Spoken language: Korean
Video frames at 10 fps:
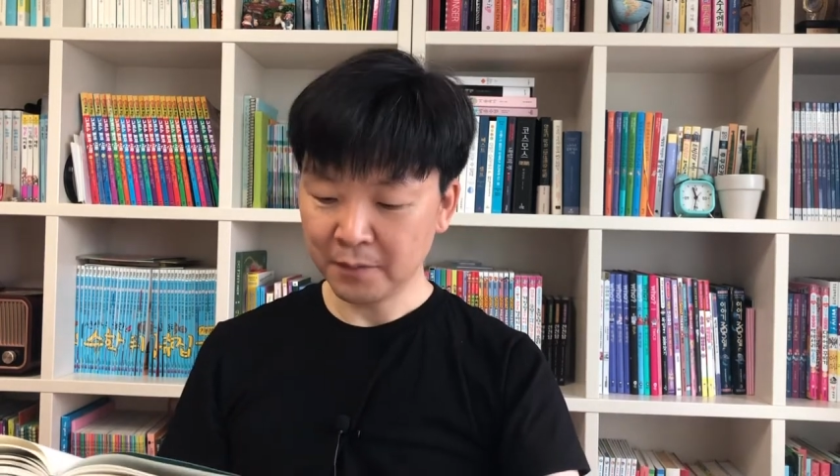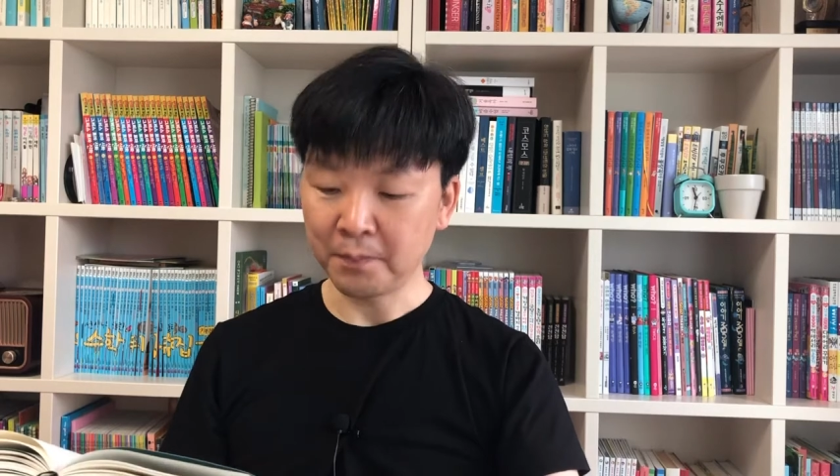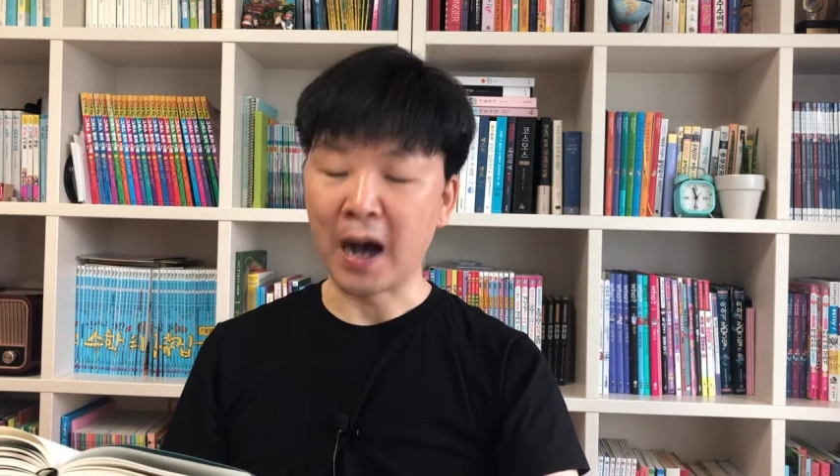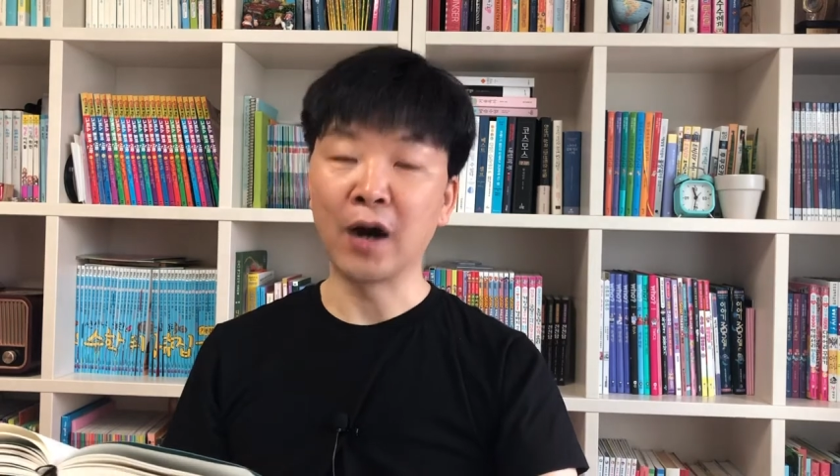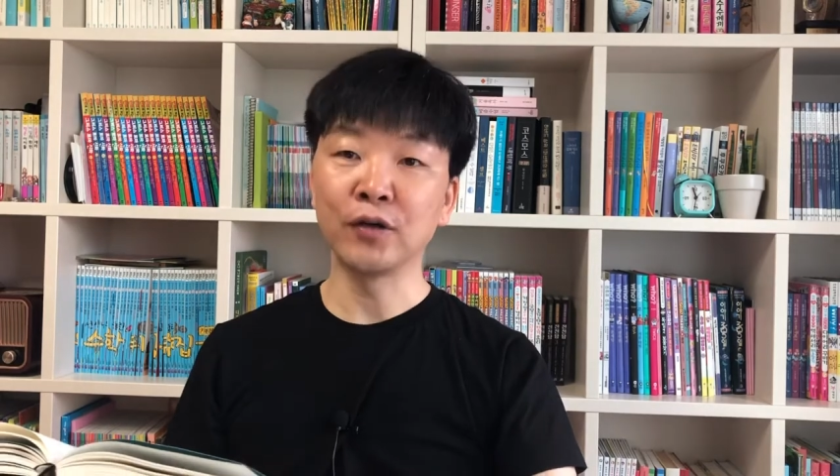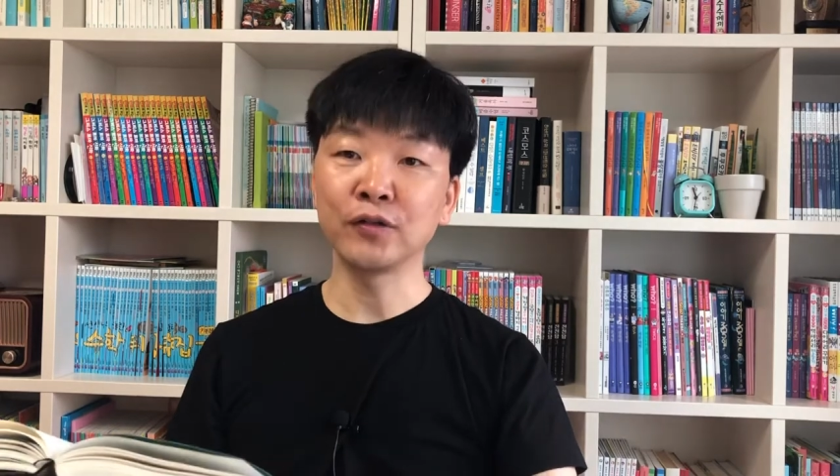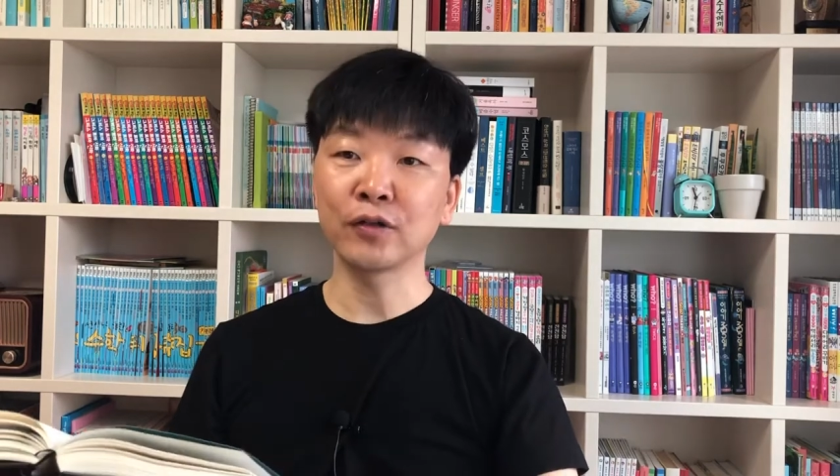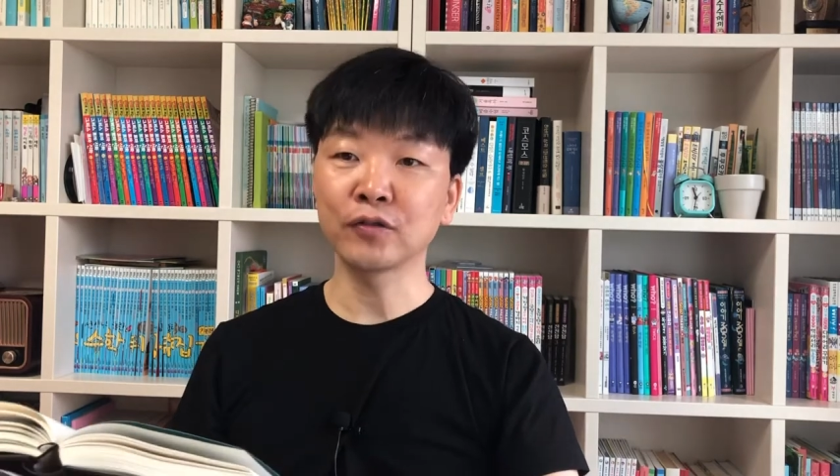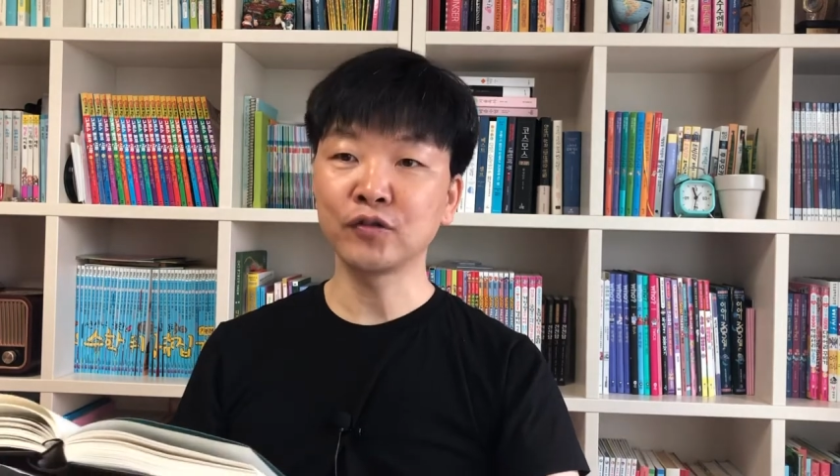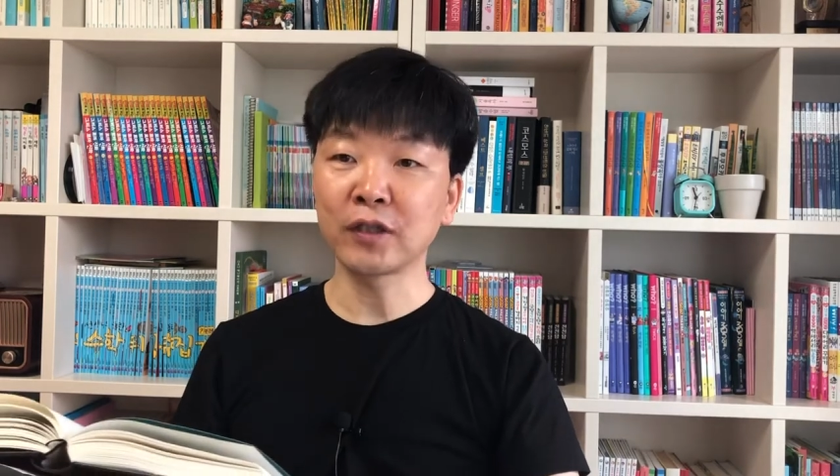
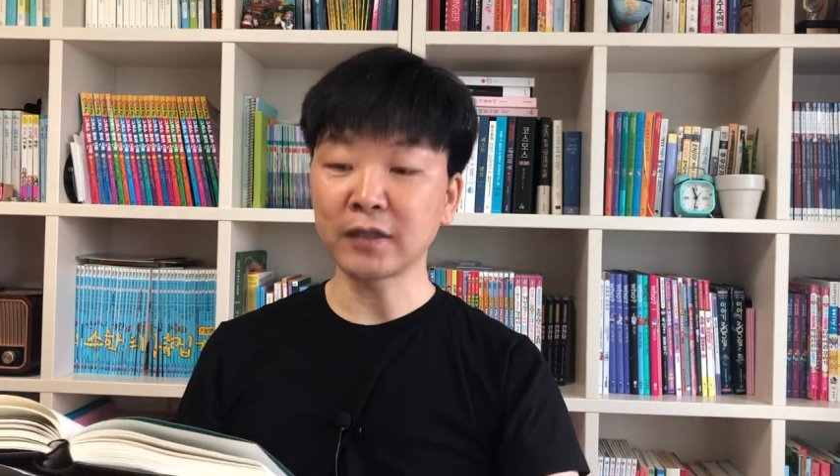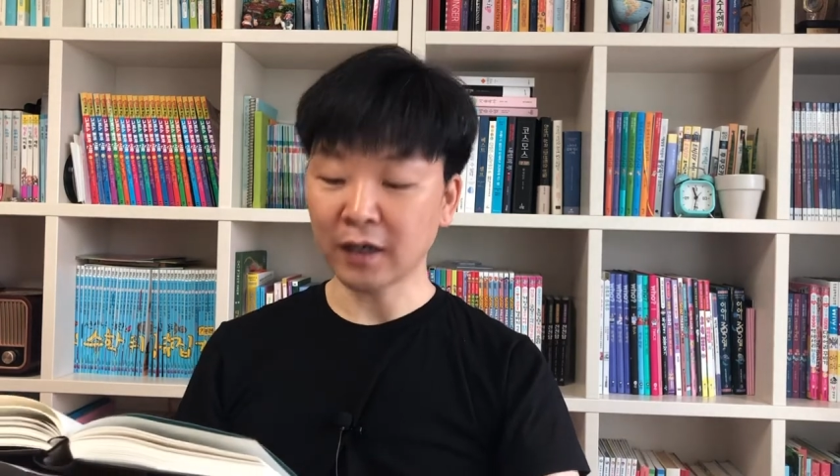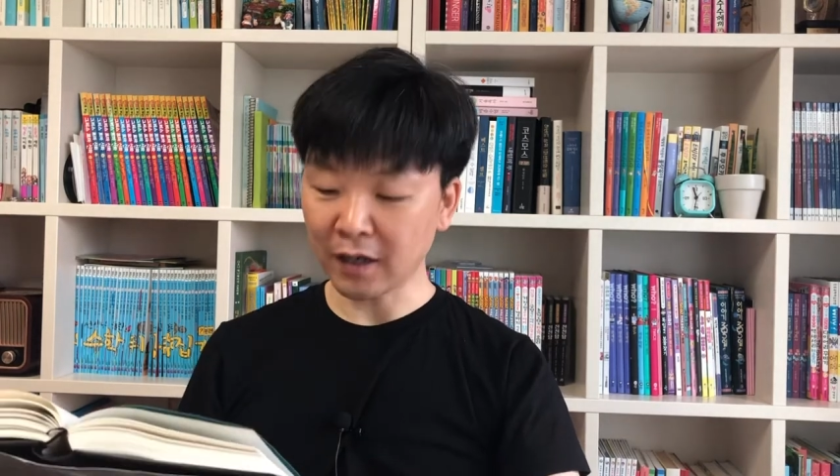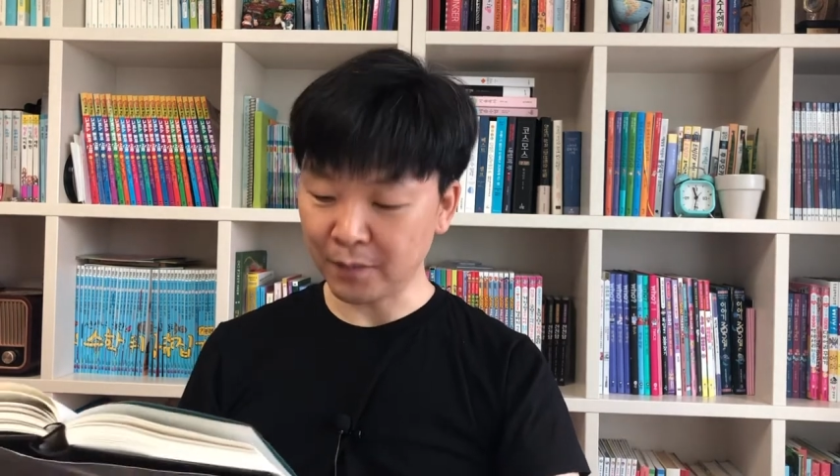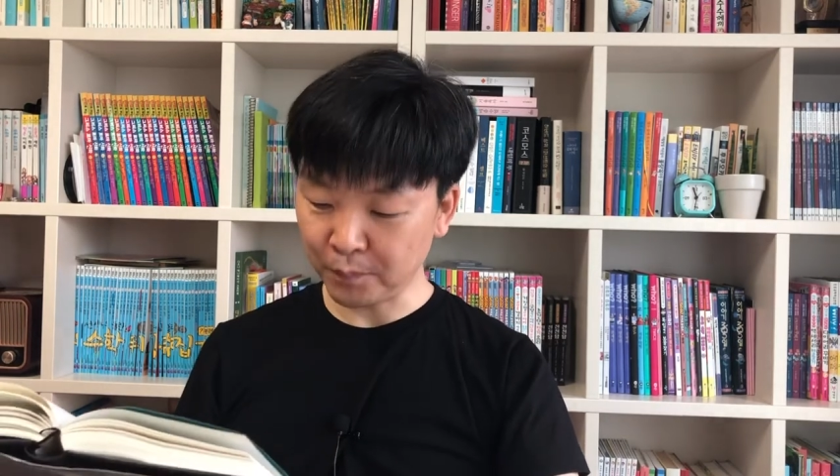방어적 투자자가